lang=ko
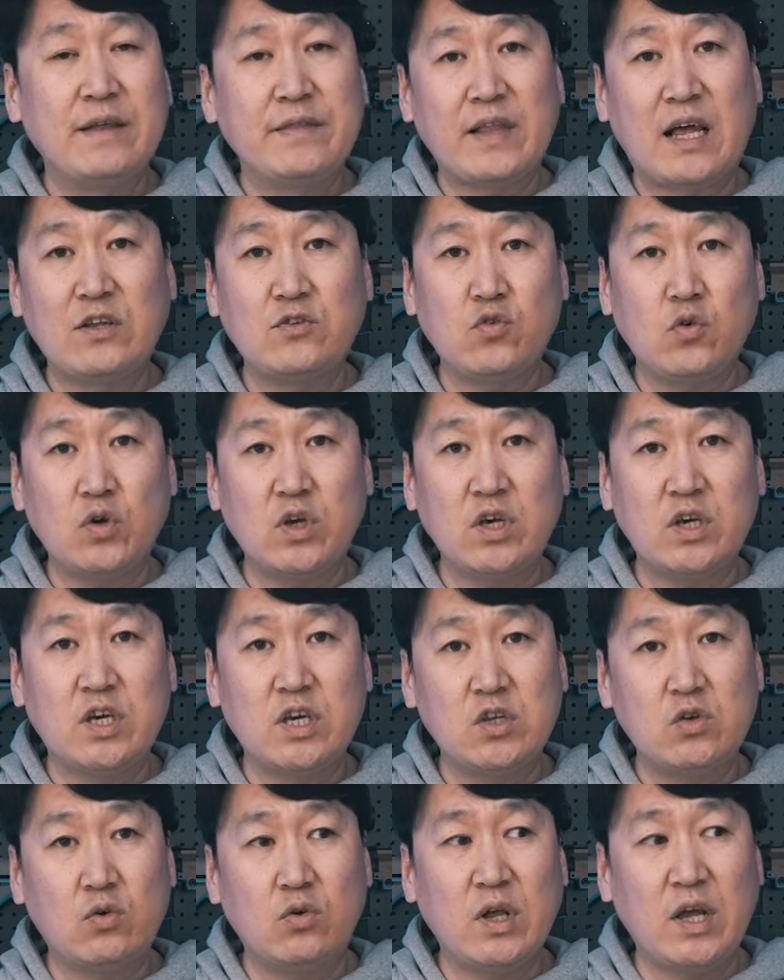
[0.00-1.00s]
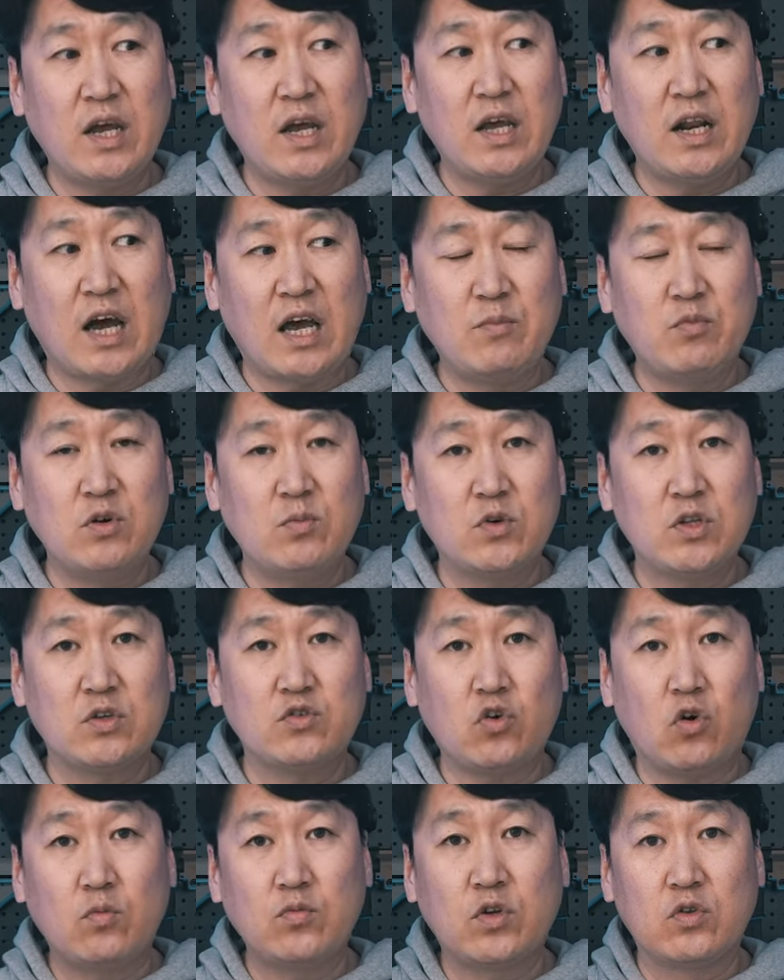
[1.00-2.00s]
탄속이 기존의 라이플보다
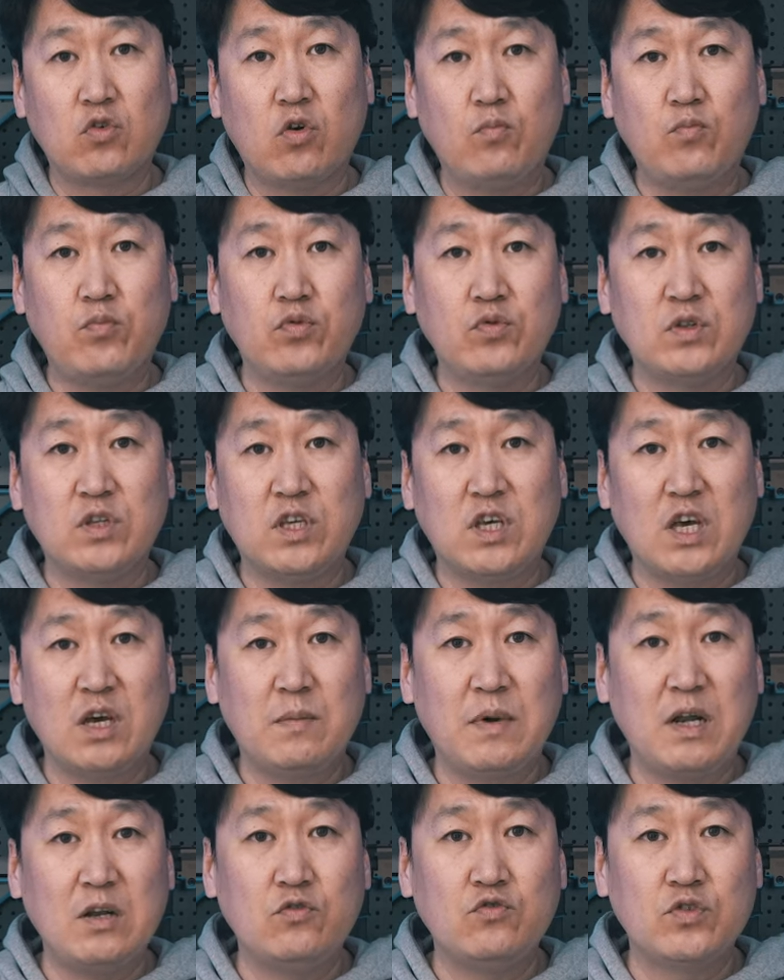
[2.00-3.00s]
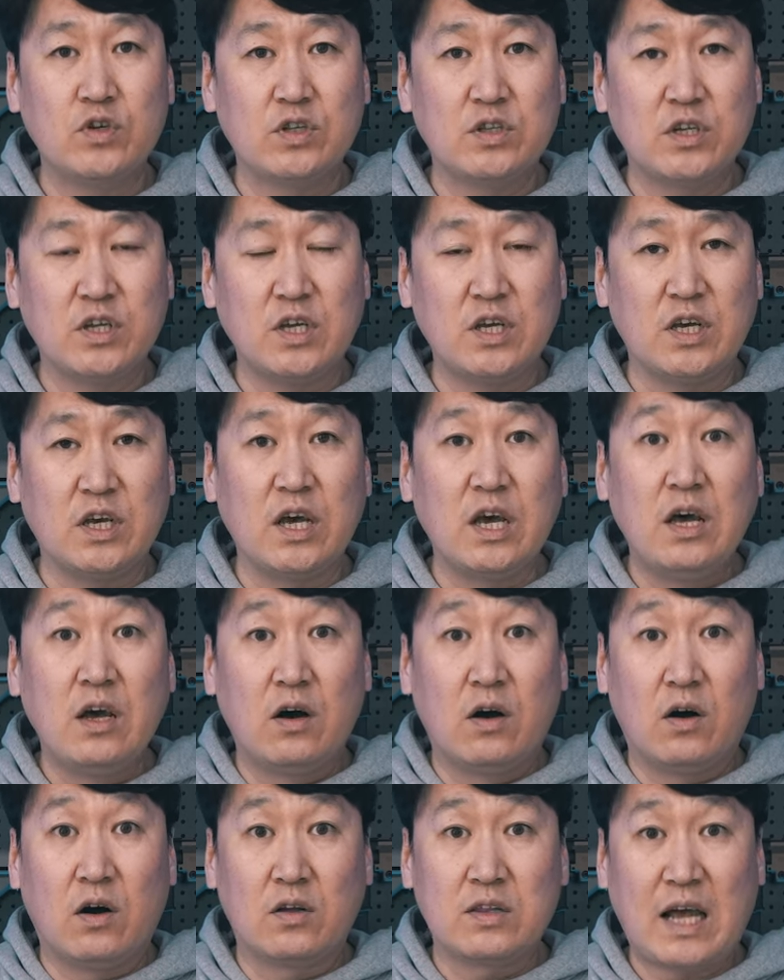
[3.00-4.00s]
조금 더 높은 DMR 유저들이
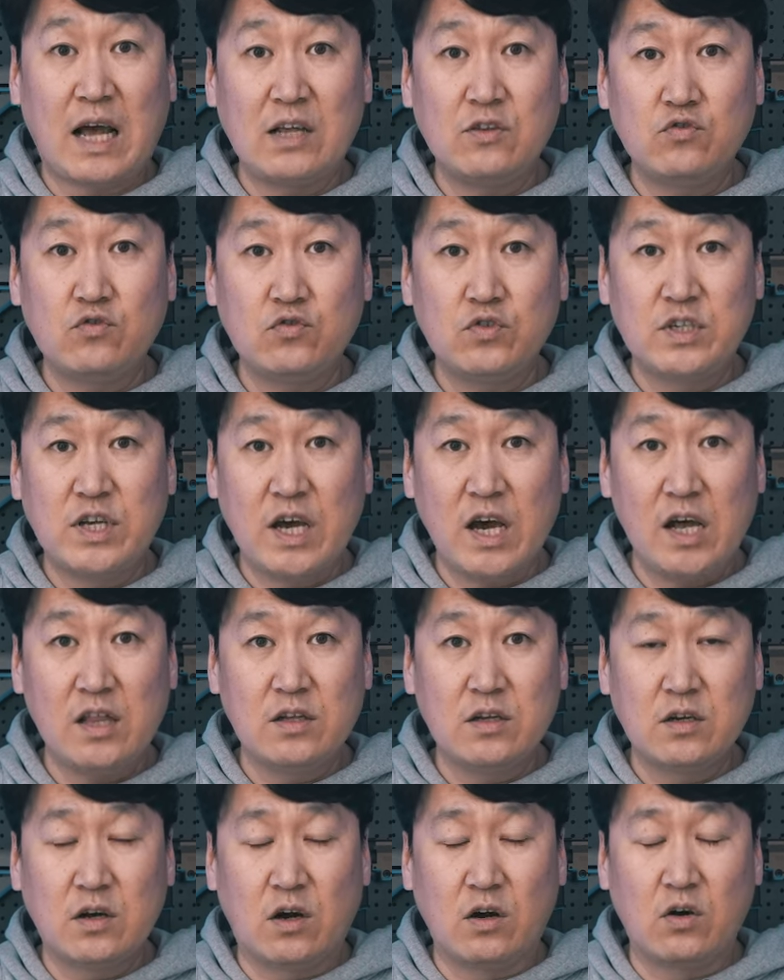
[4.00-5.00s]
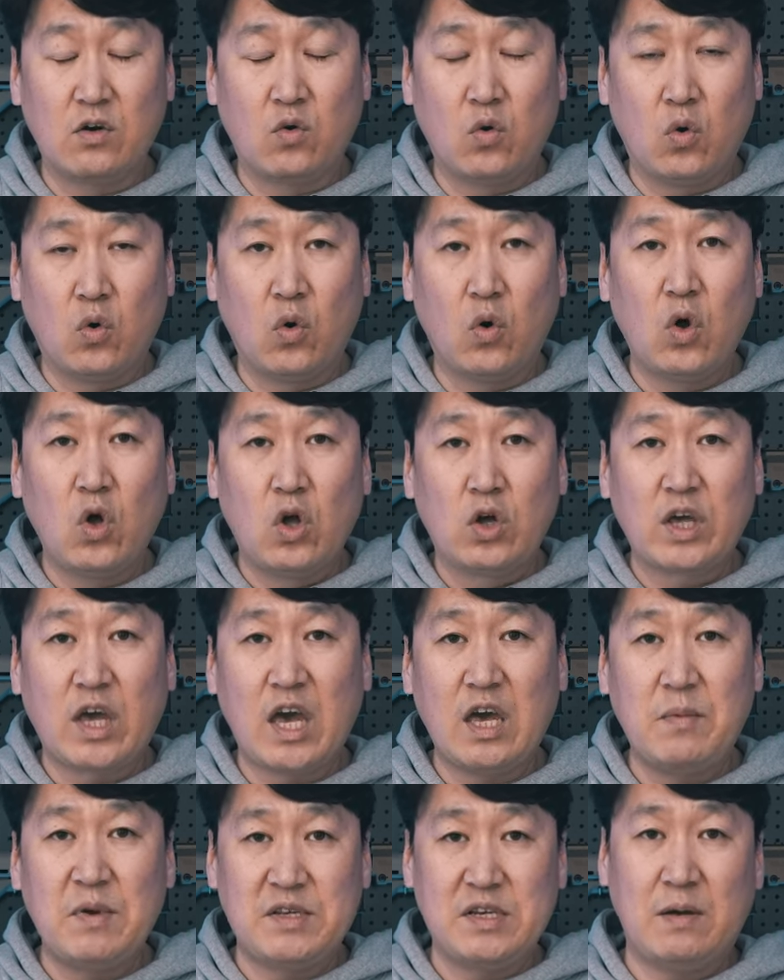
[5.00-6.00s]
어, 탄소 제한을 걸고
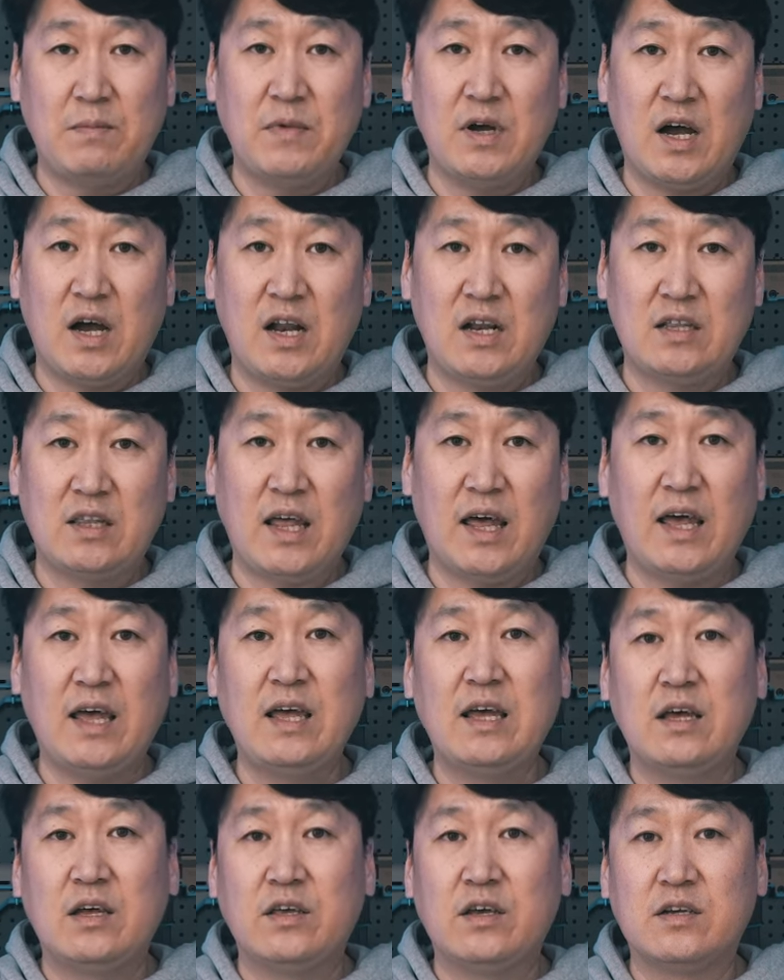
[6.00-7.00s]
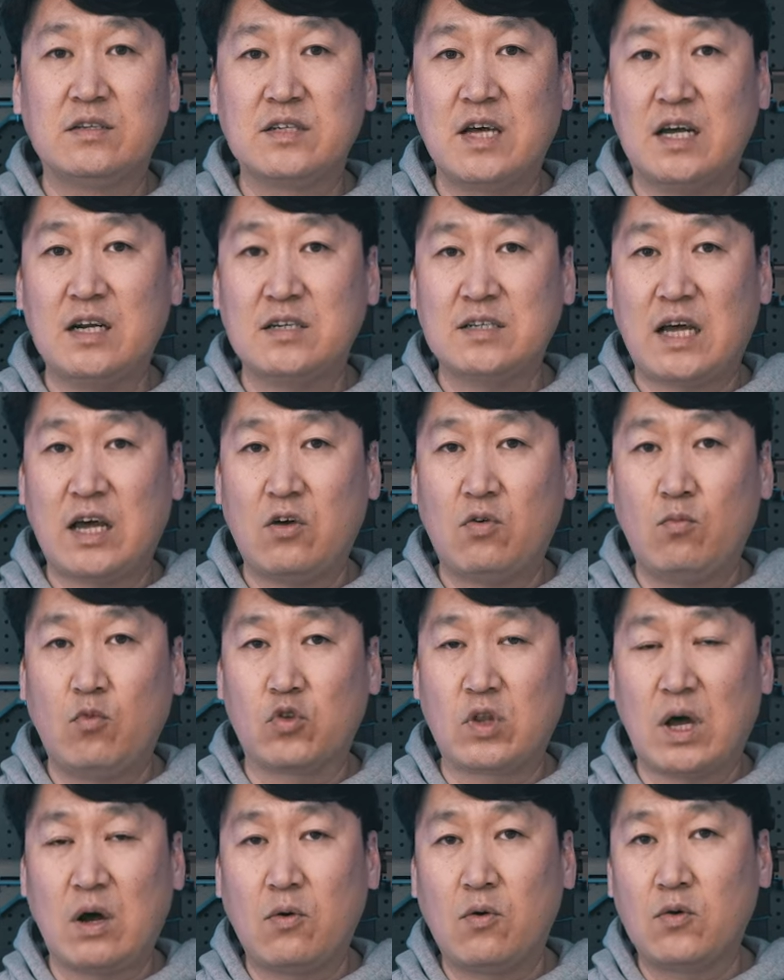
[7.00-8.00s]
게임에 참가할 때 연사를 사용
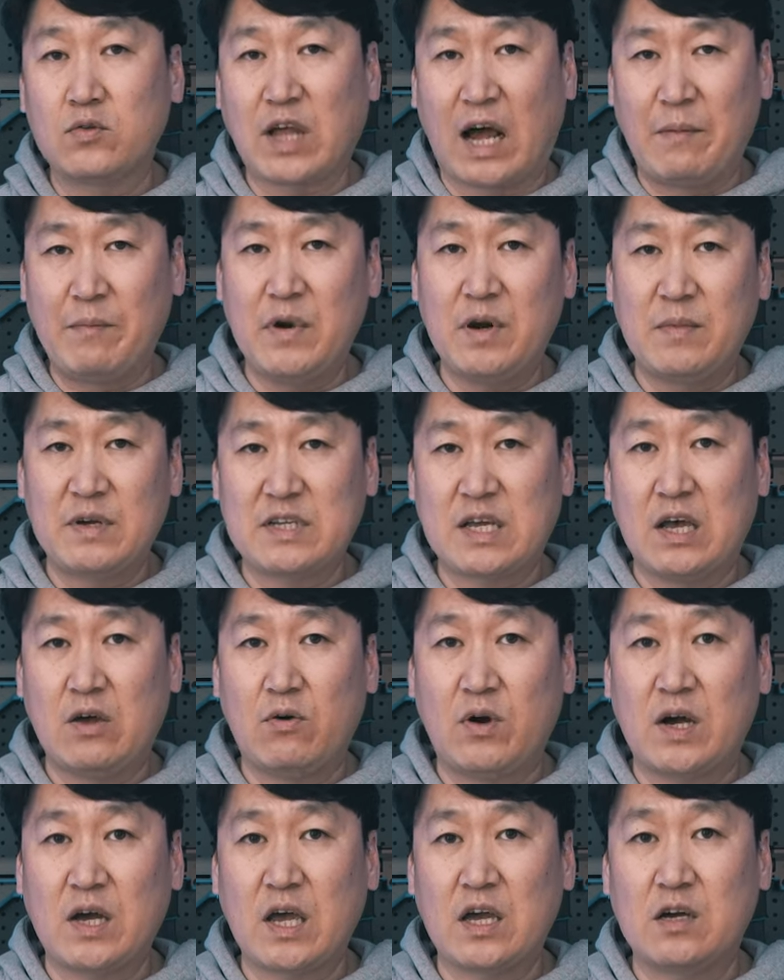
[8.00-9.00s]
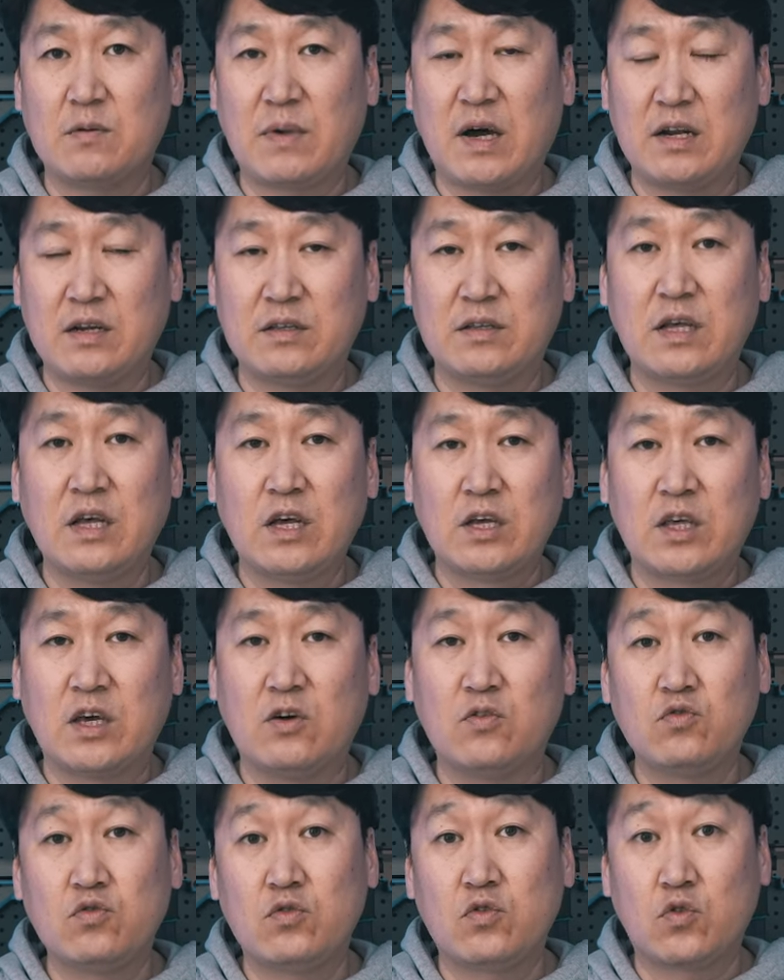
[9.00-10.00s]
못하고 단발만 사용하게끔 하는
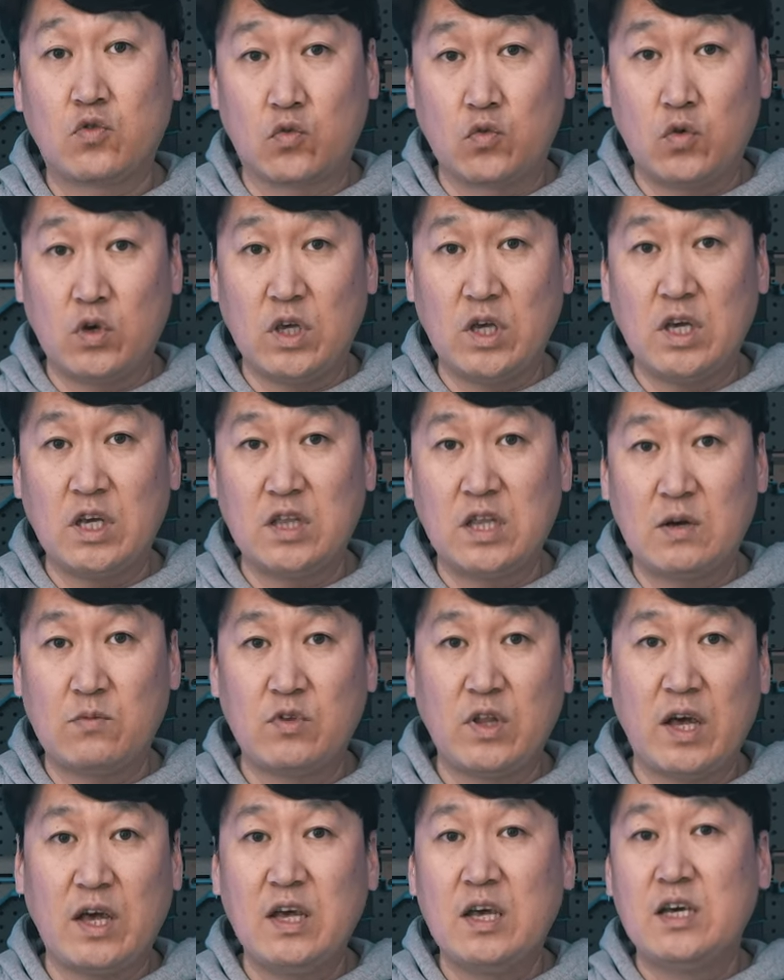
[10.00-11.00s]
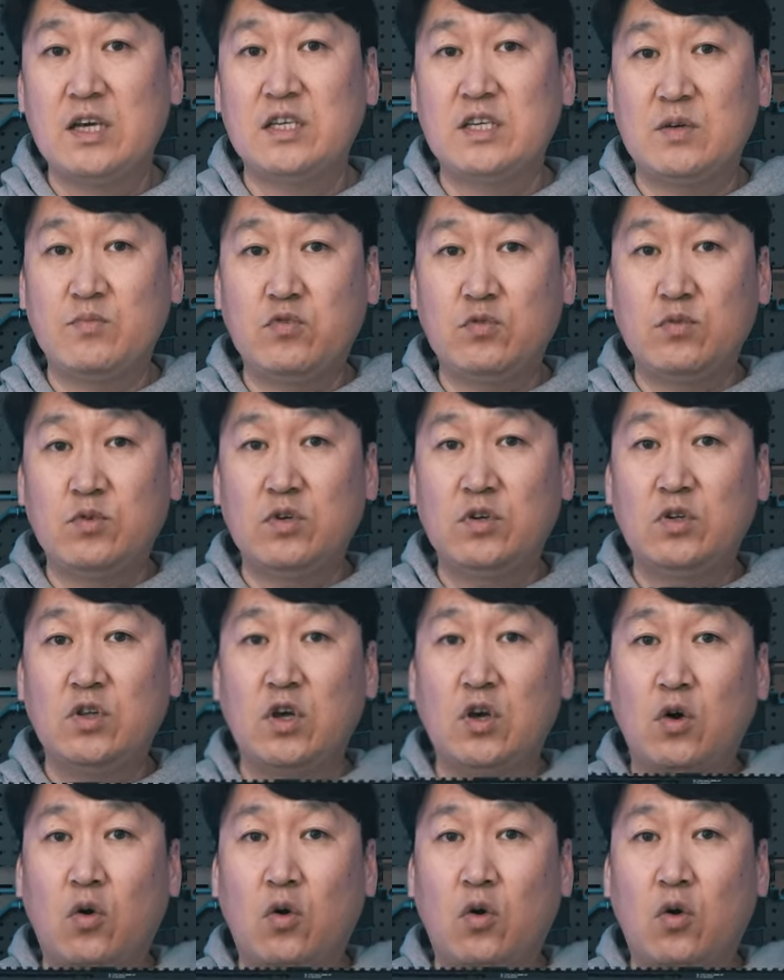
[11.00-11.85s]
경우들도 종종 있기 했기 때문에 이 제품은